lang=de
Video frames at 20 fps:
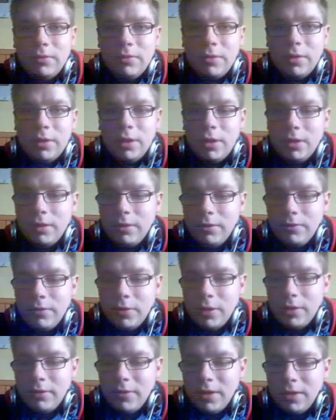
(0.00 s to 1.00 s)
vor den,
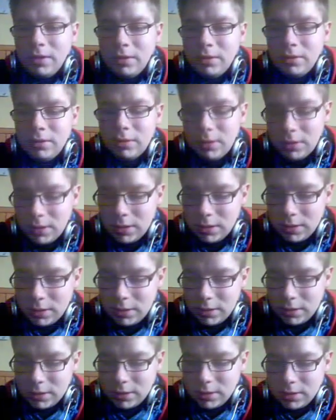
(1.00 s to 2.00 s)
vor den Wachen.
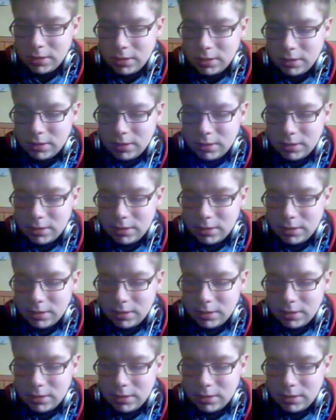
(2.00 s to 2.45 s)
Äh,